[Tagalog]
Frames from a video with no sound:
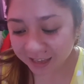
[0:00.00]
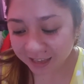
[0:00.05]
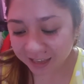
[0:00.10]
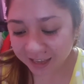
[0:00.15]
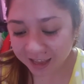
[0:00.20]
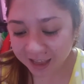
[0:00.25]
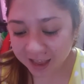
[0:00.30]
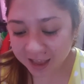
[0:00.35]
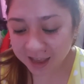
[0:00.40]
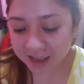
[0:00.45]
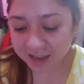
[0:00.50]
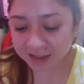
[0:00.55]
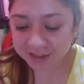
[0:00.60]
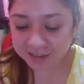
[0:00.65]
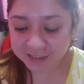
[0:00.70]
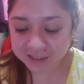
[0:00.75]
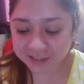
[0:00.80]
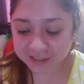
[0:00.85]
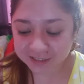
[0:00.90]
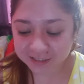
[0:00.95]
Kaya,
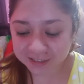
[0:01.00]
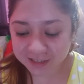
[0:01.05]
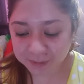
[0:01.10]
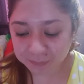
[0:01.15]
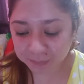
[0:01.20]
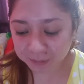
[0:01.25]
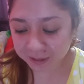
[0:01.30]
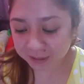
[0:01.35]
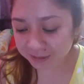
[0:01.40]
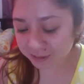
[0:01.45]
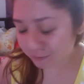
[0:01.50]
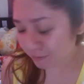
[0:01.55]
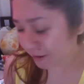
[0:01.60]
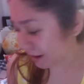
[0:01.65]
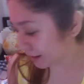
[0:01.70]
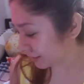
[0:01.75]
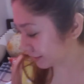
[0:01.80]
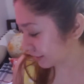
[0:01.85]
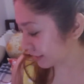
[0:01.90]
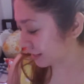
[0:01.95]

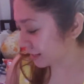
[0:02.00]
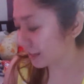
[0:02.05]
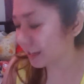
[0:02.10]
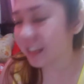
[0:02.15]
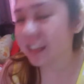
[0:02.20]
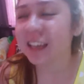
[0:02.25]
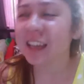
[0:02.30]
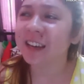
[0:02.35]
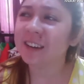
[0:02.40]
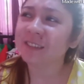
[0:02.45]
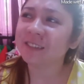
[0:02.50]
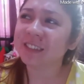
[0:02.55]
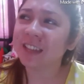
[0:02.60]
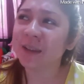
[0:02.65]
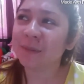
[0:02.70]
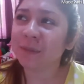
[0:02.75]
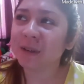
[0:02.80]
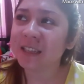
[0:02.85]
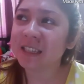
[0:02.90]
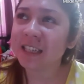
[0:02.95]
napakaswerte ni, anong
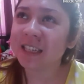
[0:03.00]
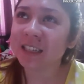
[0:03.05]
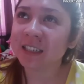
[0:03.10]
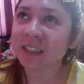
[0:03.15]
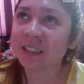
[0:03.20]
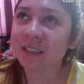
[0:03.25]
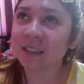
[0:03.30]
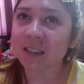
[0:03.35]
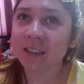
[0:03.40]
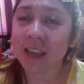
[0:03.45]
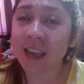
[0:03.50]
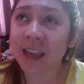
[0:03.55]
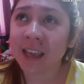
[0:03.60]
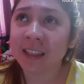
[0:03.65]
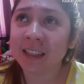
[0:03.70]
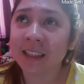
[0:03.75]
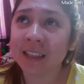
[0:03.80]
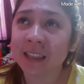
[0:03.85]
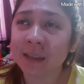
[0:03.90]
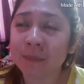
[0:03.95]
name kasi ng
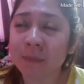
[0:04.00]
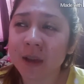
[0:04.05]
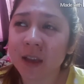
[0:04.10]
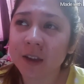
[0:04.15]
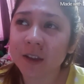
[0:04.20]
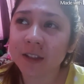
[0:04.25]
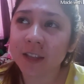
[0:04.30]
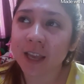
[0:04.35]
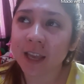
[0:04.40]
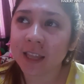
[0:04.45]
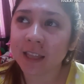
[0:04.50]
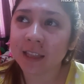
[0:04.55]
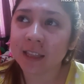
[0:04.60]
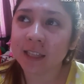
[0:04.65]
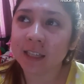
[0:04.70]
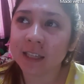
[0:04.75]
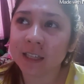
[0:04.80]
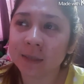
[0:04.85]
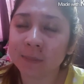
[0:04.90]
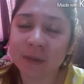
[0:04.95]
Edly? Ba yan?
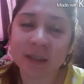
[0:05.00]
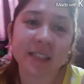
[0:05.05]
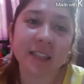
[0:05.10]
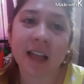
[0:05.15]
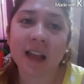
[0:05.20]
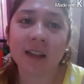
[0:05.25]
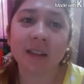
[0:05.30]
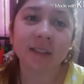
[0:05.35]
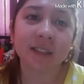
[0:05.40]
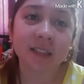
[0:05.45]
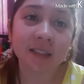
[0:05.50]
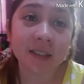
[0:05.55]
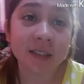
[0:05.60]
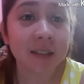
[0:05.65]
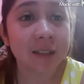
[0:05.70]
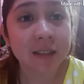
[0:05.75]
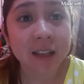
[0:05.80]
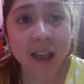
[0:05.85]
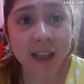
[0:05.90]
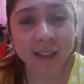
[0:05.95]
Edly? Basta, this
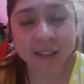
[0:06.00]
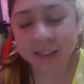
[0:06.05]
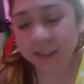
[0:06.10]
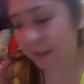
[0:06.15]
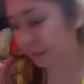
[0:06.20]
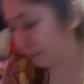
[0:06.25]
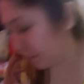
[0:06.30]
is Edly